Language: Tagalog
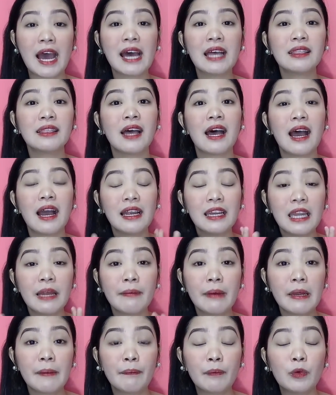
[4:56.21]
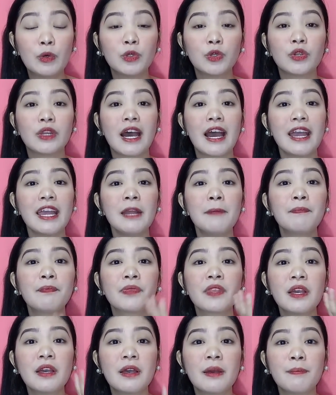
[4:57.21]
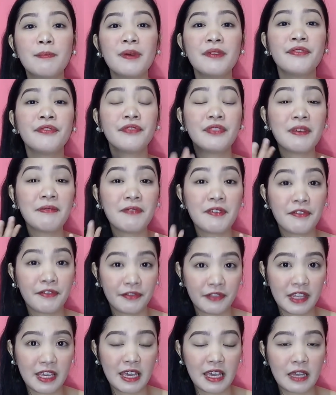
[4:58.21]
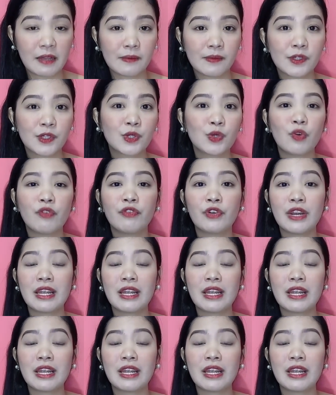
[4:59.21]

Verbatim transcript: At ang laman po nun ay 50-50. So,